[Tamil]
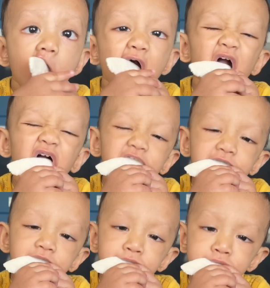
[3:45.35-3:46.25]
மாற்றி மாற்றி
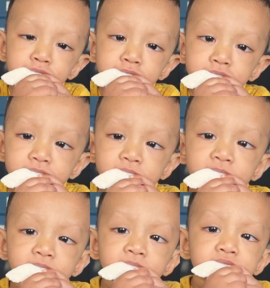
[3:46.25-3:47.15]
ஃப்ளோர் சேரும் வந்து
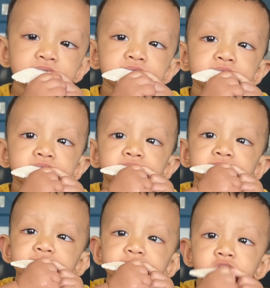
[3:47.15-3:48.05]
யூஸ் பண்ணிகிட்டு இருக்கேன்
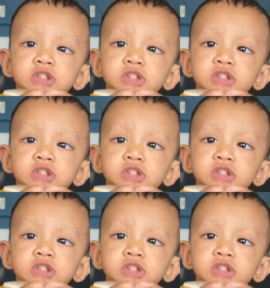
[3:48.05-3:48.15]
அண்ட்